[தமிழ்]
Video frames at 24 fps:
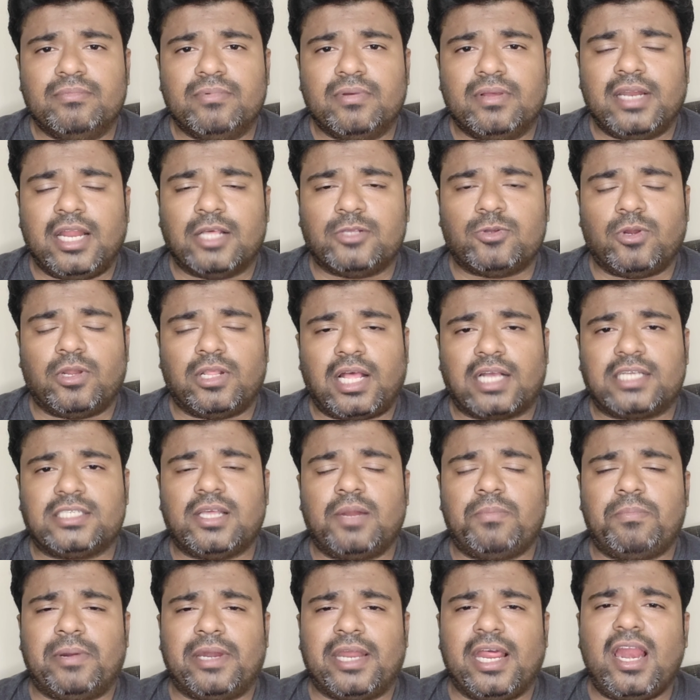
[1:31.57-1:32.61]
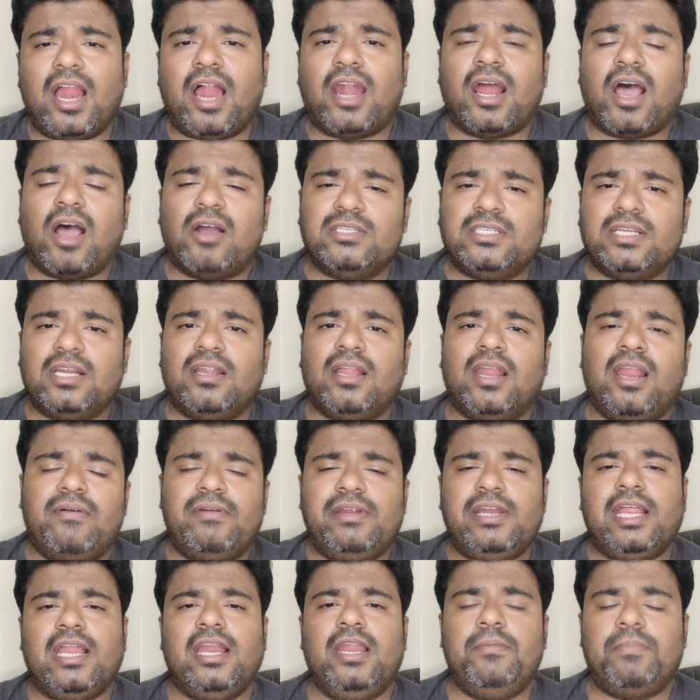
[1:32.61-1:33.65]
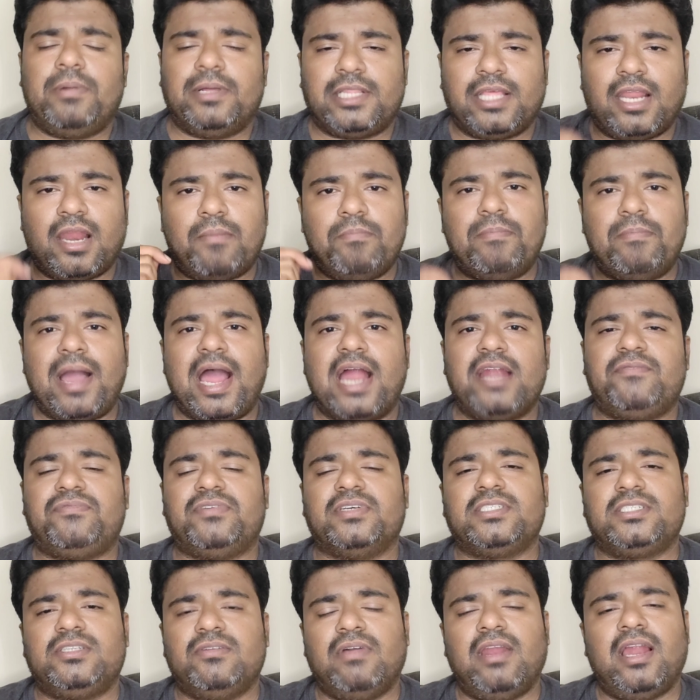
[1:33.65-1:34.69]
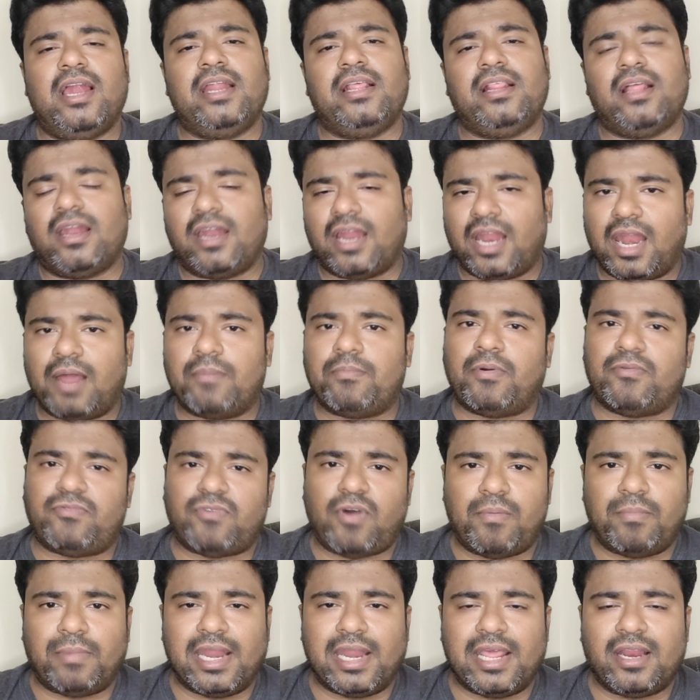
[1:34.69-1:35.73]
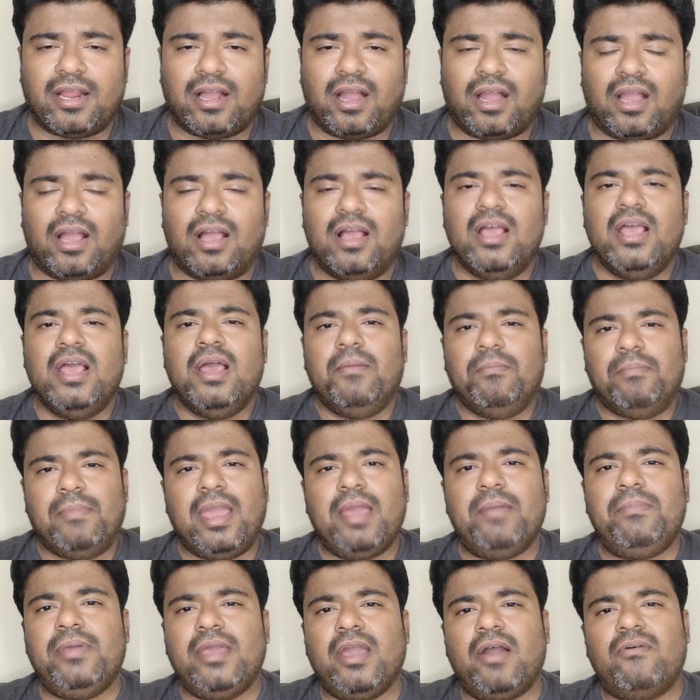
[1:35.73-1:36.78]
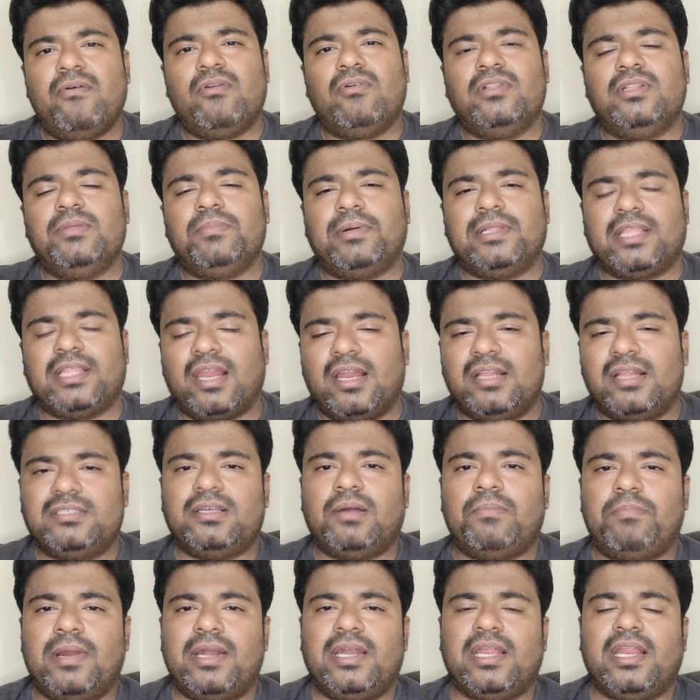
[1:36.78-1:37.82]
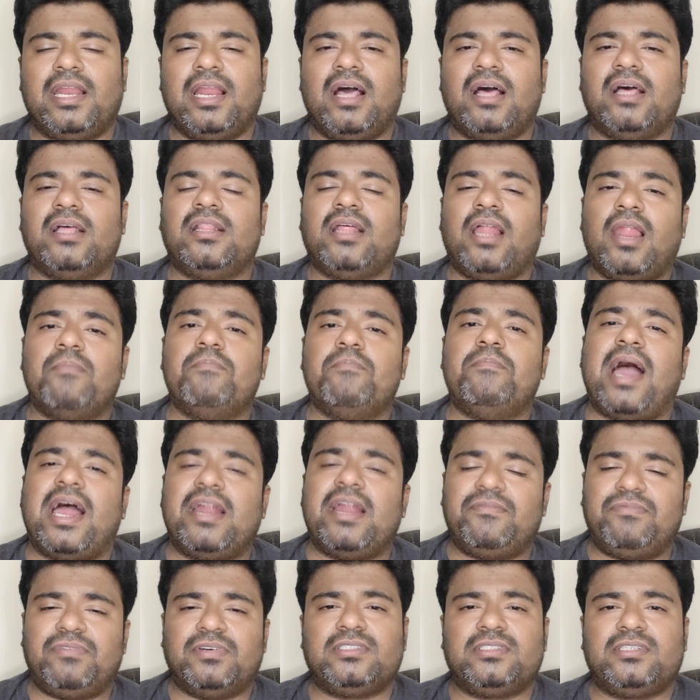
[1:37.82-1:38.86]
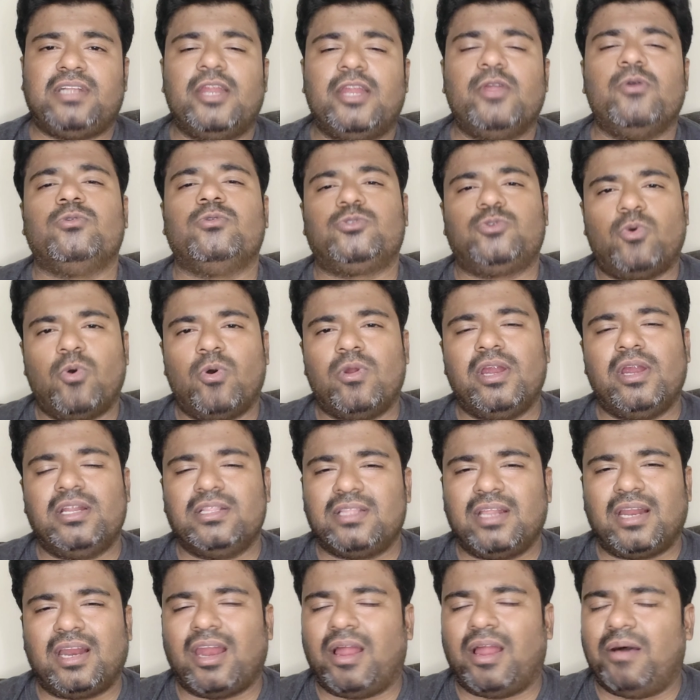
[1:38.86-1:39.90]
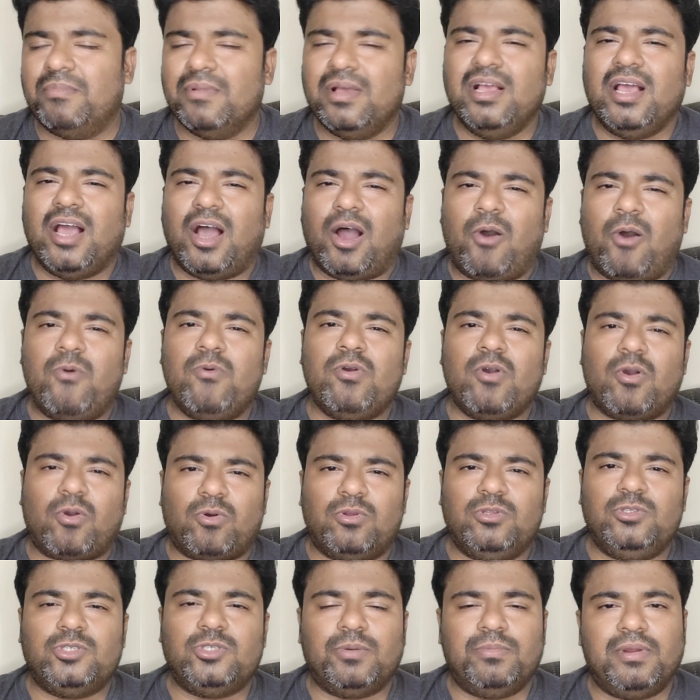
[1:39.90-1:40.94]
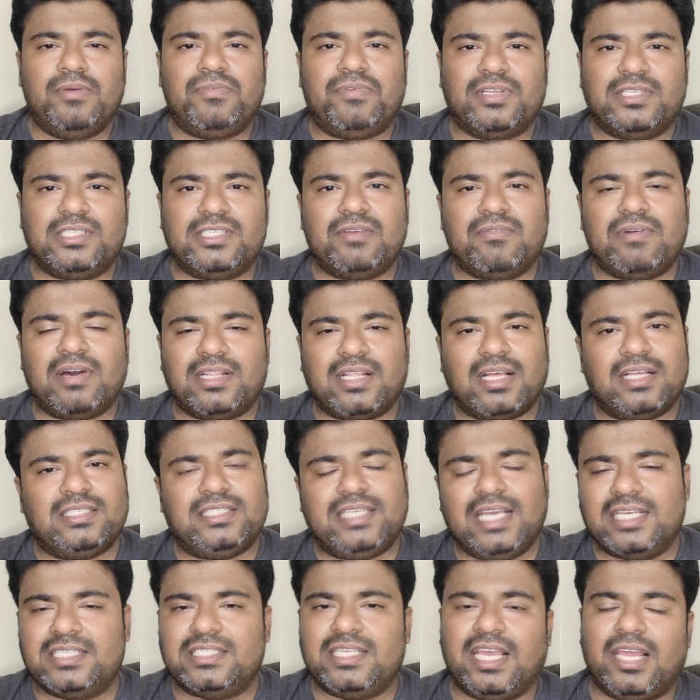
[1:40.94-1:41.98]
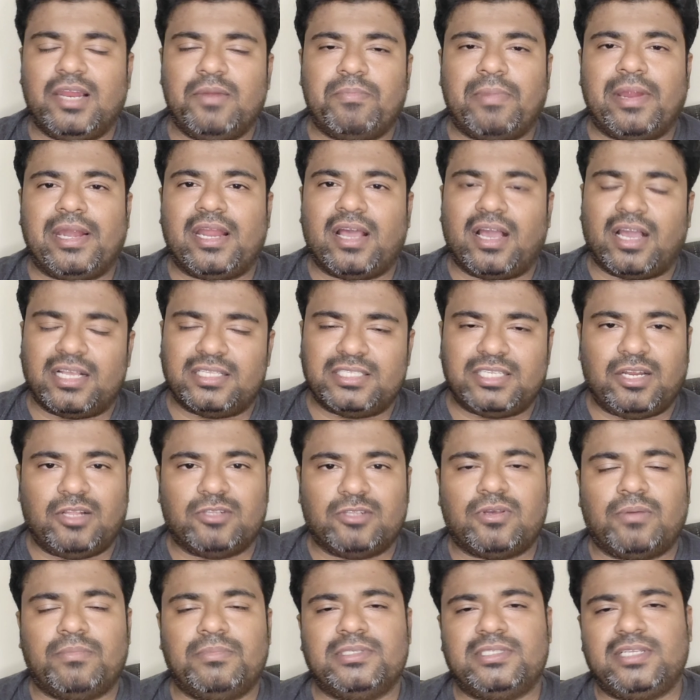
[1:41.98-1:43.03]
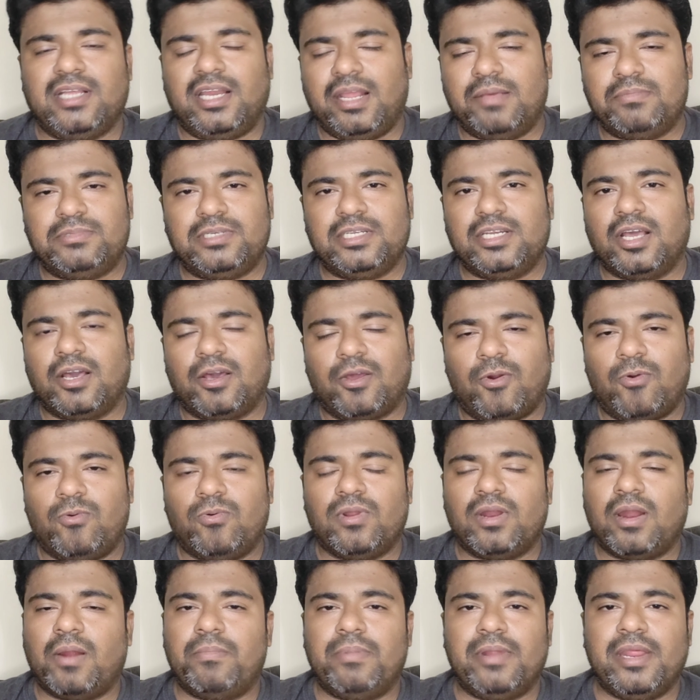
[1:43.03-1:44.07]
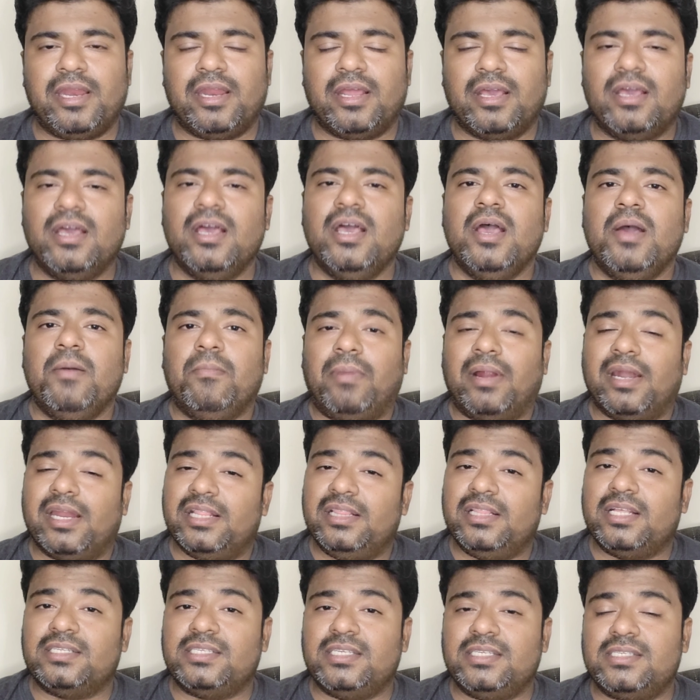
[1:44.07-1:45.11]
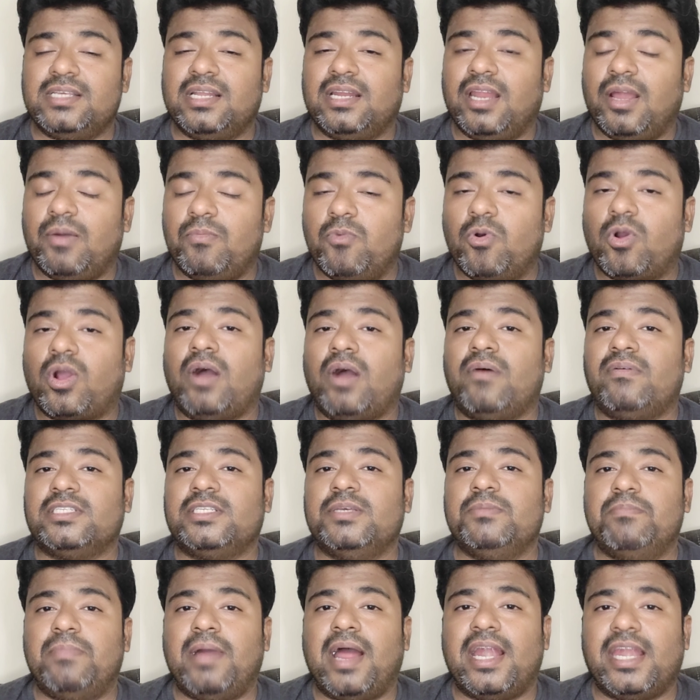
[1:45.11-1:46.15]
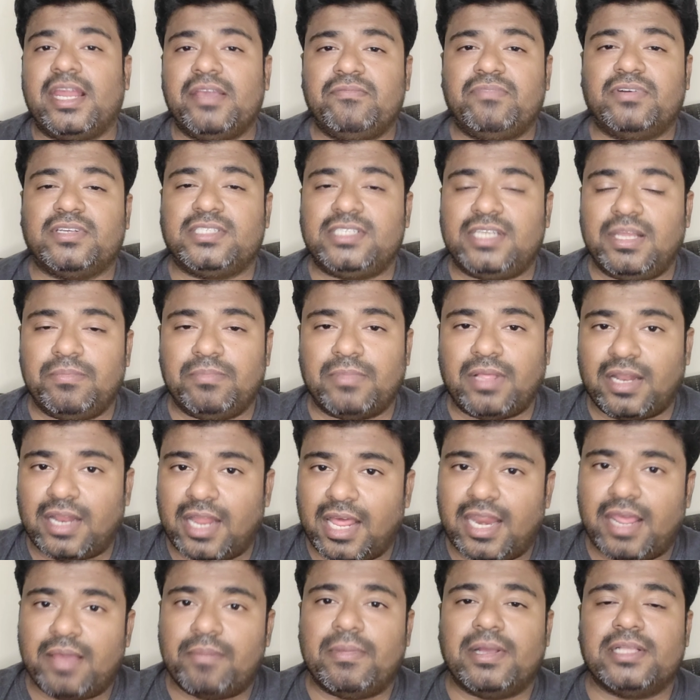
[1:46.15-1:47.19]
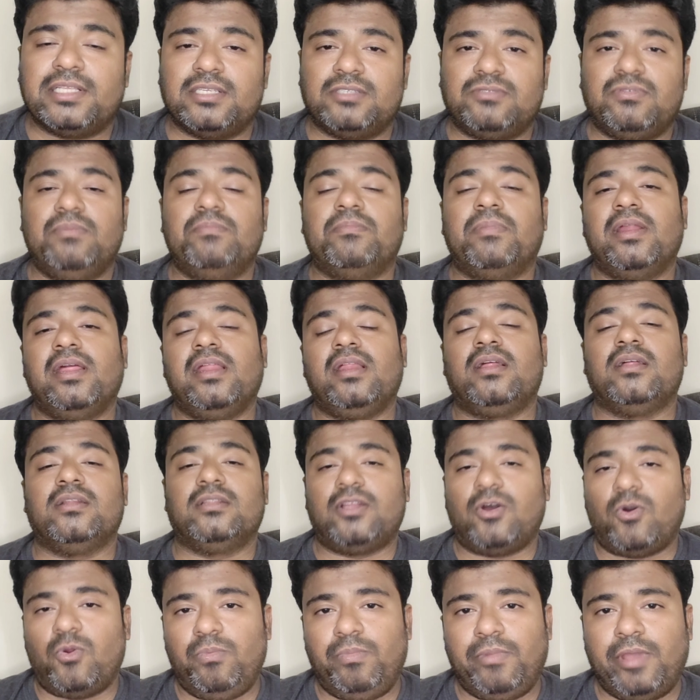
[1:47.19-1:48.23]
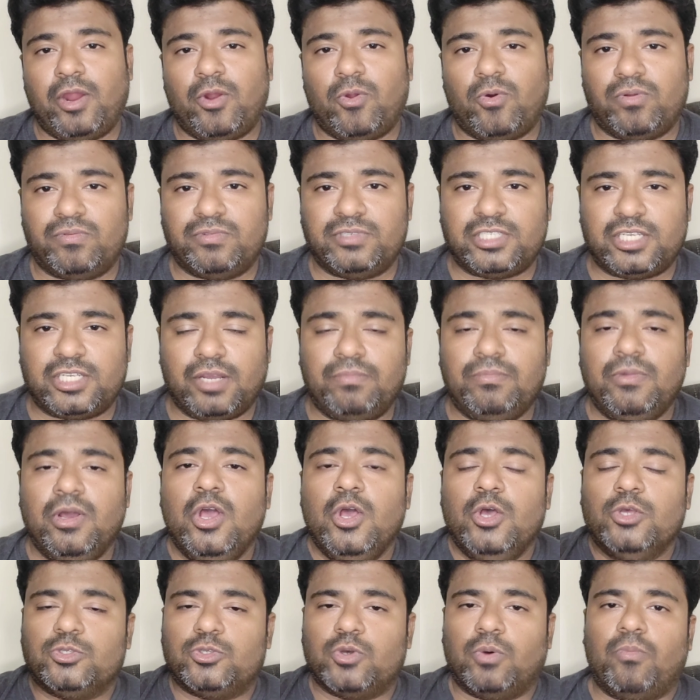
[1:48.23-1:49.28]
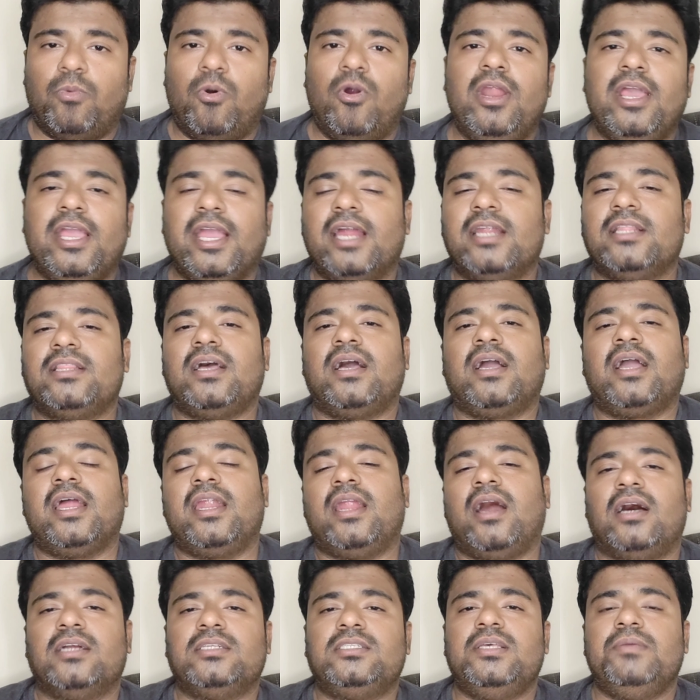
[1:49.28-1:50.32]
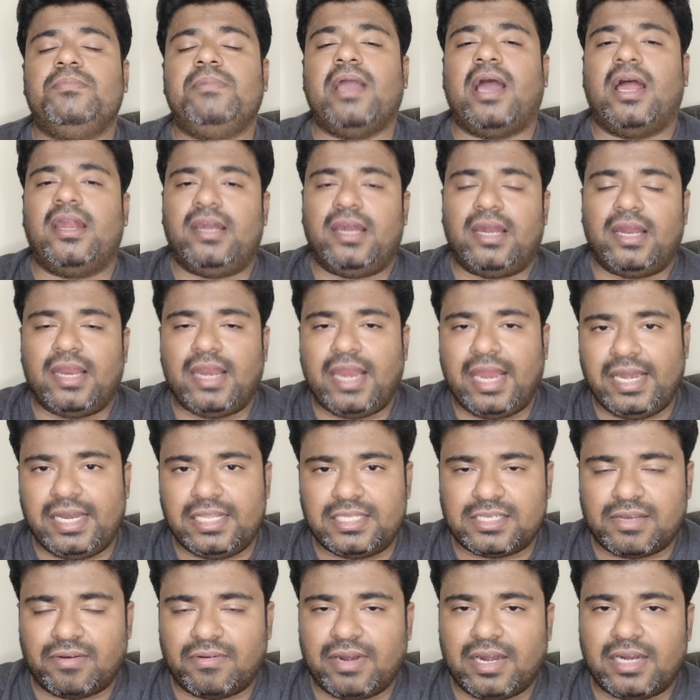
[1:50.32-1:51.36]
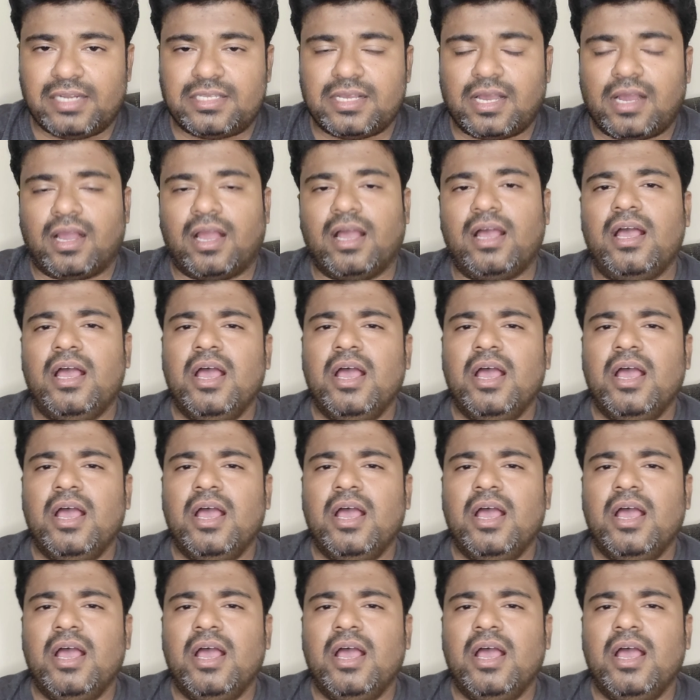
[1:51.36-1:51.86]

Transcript: என்ன சொல்றது அக்சர் பட்டேல் ஆனா ஜென்ரலாவே டெல்லி பாத்தீங்கன்னா பேட் ஃபர்ஸ்ட் விளையாடி தான் நல்லா பெர்ஃபார்ம் பண்ணிருக்காங்க மேபி அவர் வந்து பாத்தீங்கன்னா ரிஷப் பண்ட் இல்லாதனால பேட் ஃபர்ஸ்ட் ஆடி ஒரு ஸ்கோர் எடுத்திருக்கலாம் அவங்க கொஞ்சம் டிஃபென்சிவா தான் சேசிங் போயிட்டாங்க சின்னசாமி ஸ்டேடியம் சின்ன கிரவுண்டுன்னு அப்படின்னு பட் இந்த சீசன்ல முக்காவாசி பேட்டிங் ஃபர்ஸ்ட் டீம் தான் நிறைய மேட்சஸ் வின் பண்ணிருக்குன்னு தான் உண்மையான ஒரு விஷயம் ஸோ போலிங் எடுத்தாங்க அண்ட் ஆர்சிபி ஹண்ட்ரட் அண்ட் எயிட்டி செவன் அடிச்சாங்க